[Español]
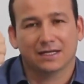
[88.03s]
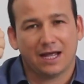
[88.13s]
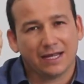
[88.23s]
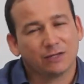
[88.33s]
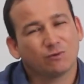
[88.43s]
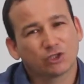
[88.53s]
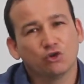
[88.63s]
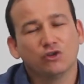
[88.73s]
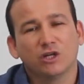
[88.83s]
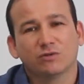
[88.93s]

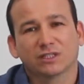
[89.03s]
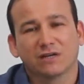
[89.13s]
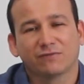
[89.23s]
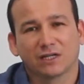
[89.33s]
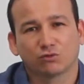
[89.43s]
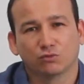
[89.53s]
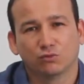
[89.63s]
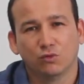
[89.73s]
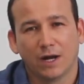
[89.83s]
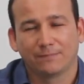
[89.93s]
Adecuación de nuestra
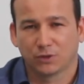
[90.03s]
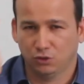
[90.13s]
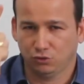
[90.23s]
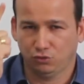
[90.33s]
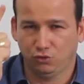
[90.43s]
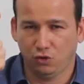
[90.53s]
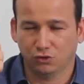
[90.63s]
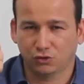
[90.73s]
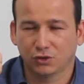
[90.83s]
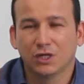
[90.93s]
infraestructura,
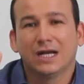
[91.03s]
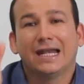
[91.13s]
2.